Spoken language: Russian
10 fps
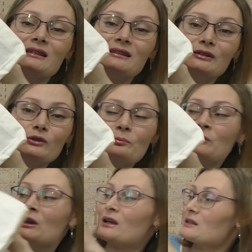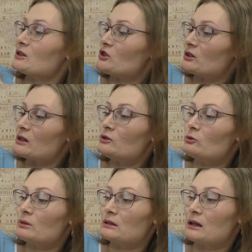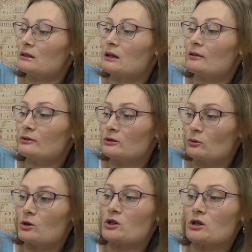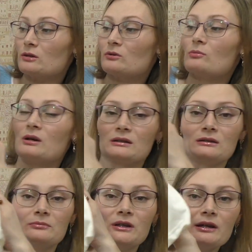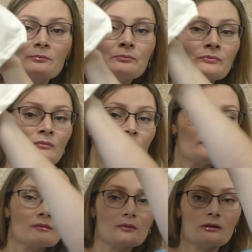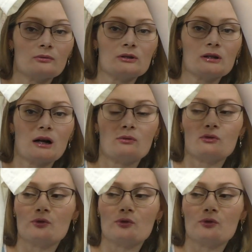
к телу. Значит, костюм я заказала в 46 размере. А, вот такая вот